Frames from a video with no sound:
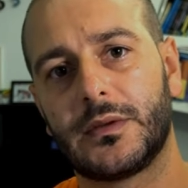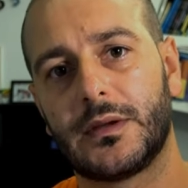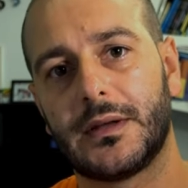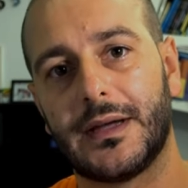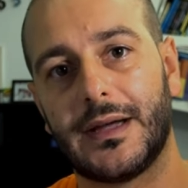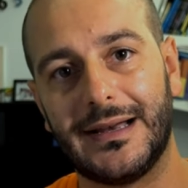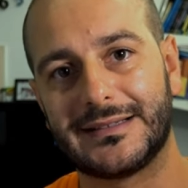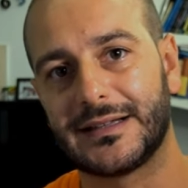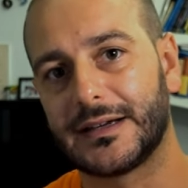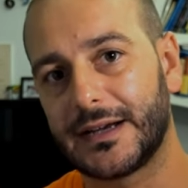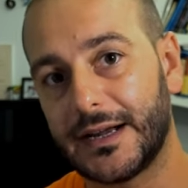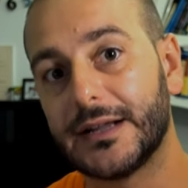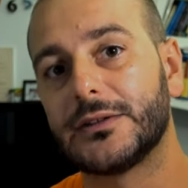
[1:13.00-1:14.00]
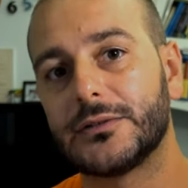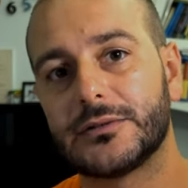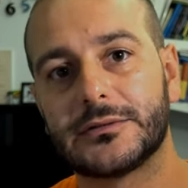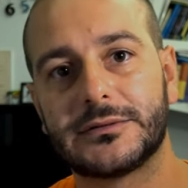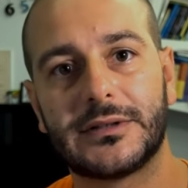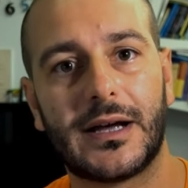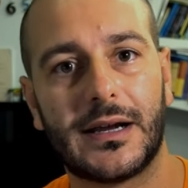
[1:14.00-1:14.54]
e il segreto
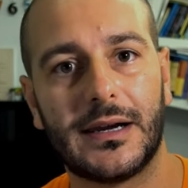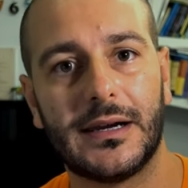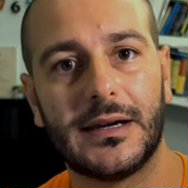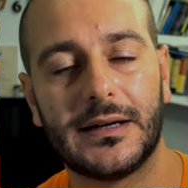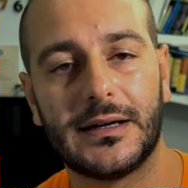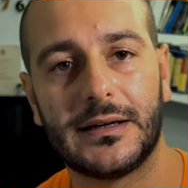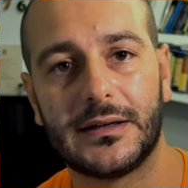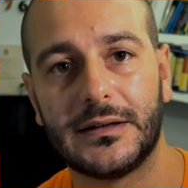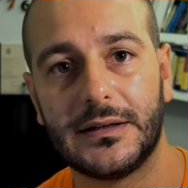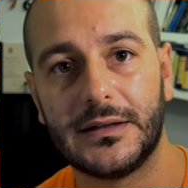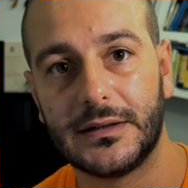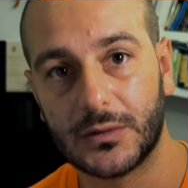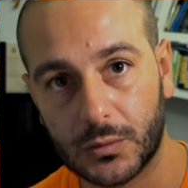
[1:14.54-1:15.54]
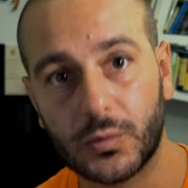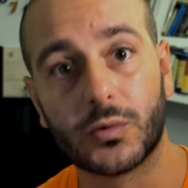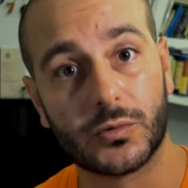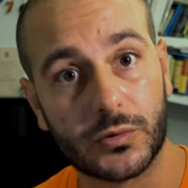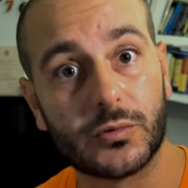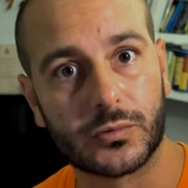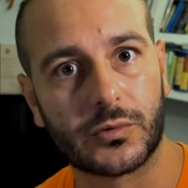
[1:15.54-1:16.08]
dal eh, guru di
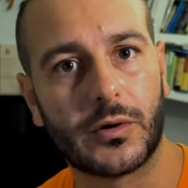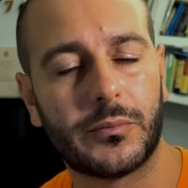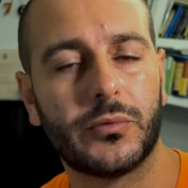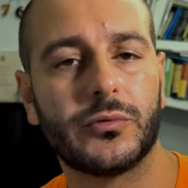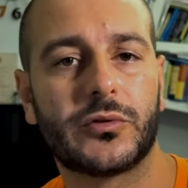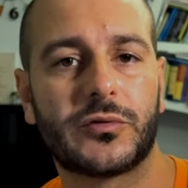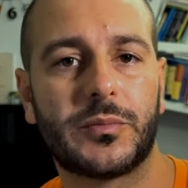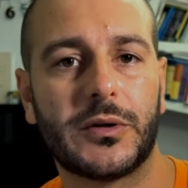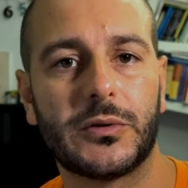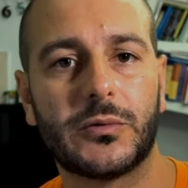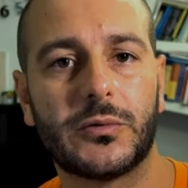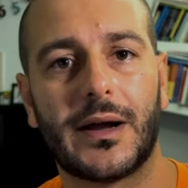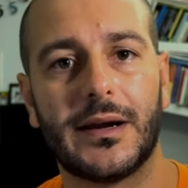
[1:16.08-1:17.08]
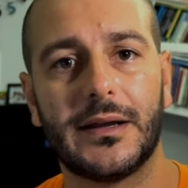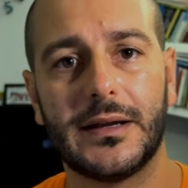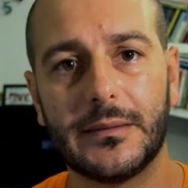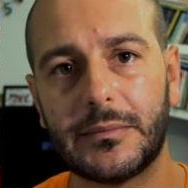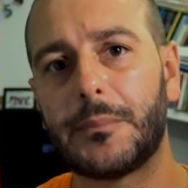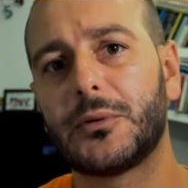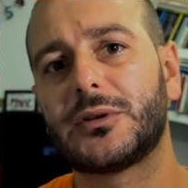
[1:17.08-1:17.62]
turno appunto spirituale
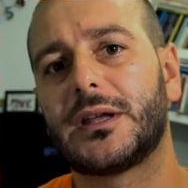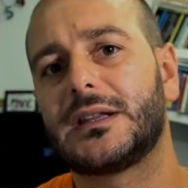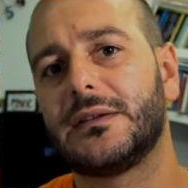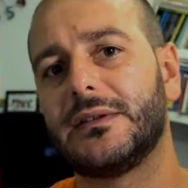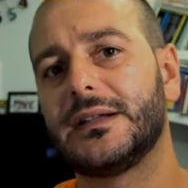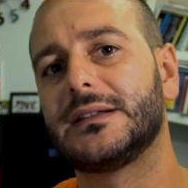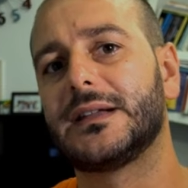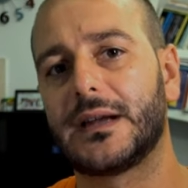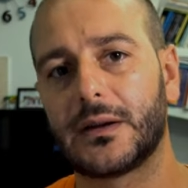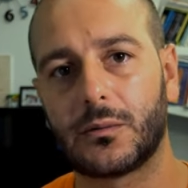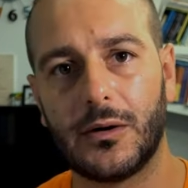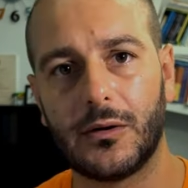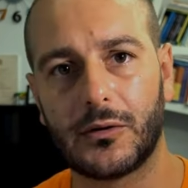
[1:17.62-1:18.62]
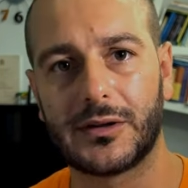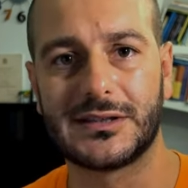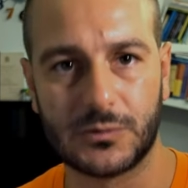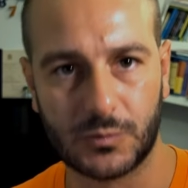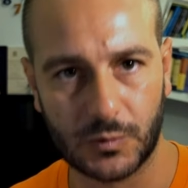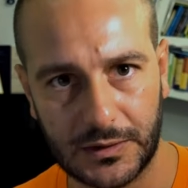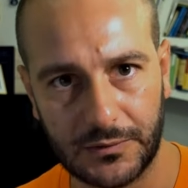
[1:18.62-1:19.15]
per poter diventare quello che si
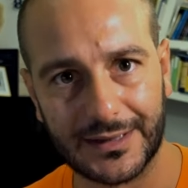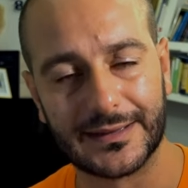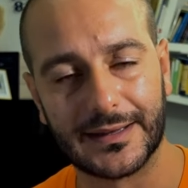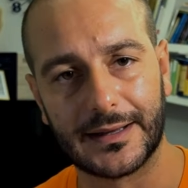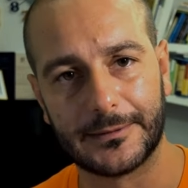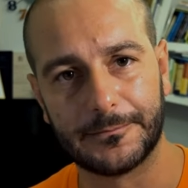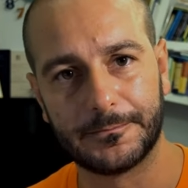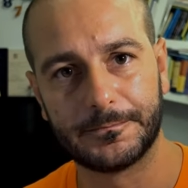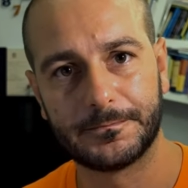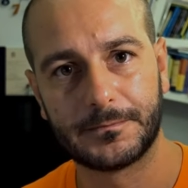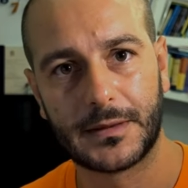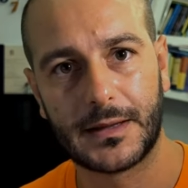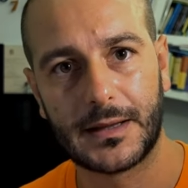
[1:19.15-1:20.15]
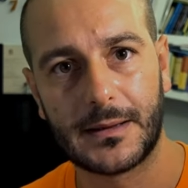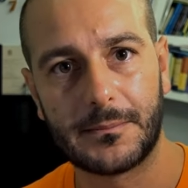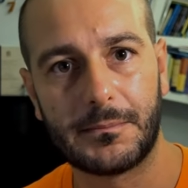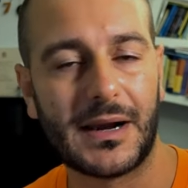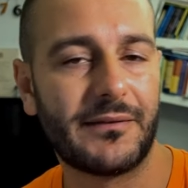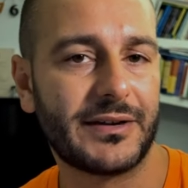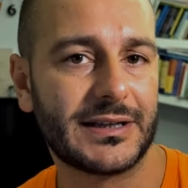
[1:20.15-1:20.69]
vuole diventare. Ma
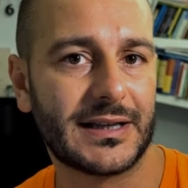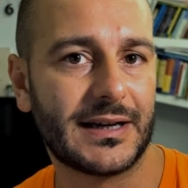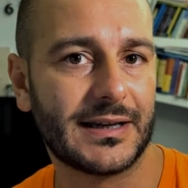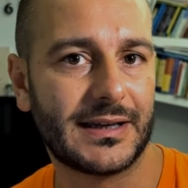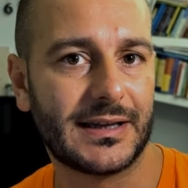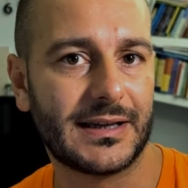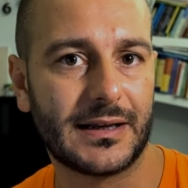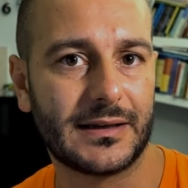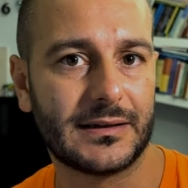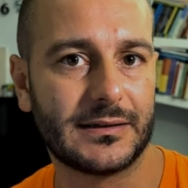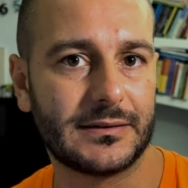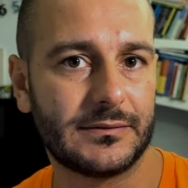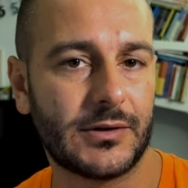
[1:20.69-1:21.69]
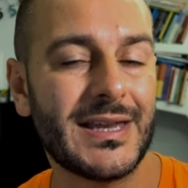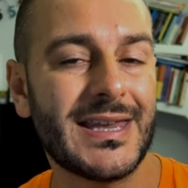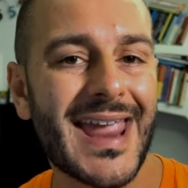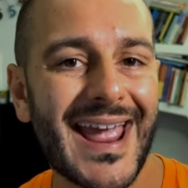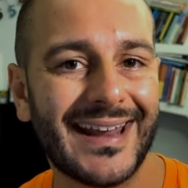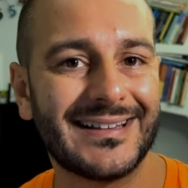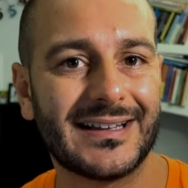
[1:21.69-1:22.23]
la verità è che
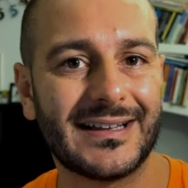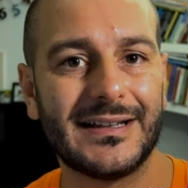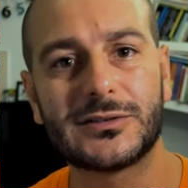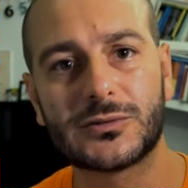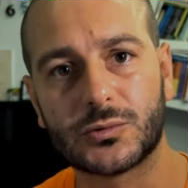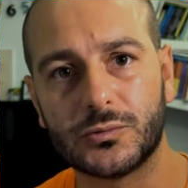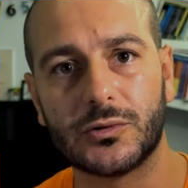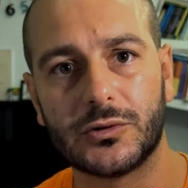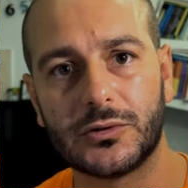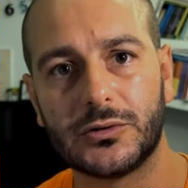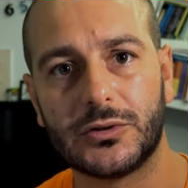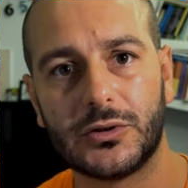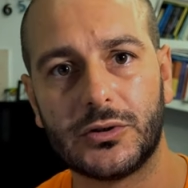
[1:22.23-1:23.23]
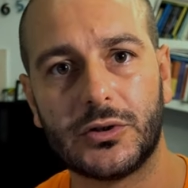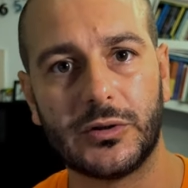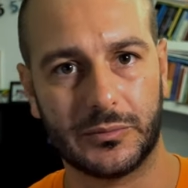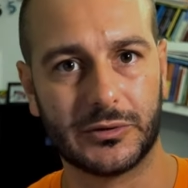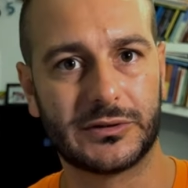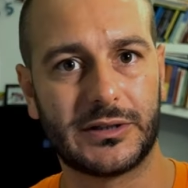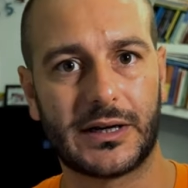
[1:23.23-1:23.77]
niente, nessuno ti
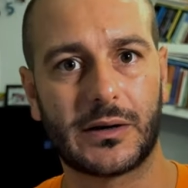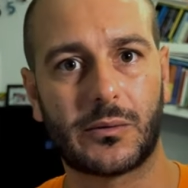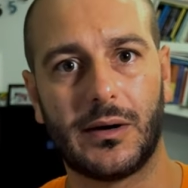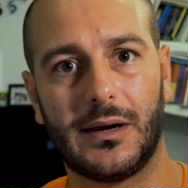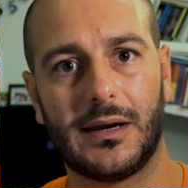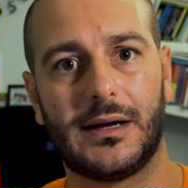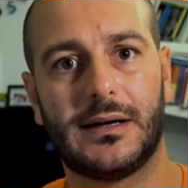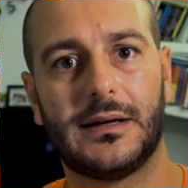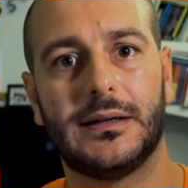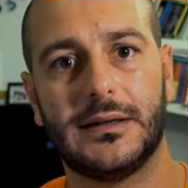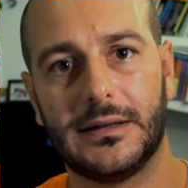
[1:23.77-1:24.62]
può dare quella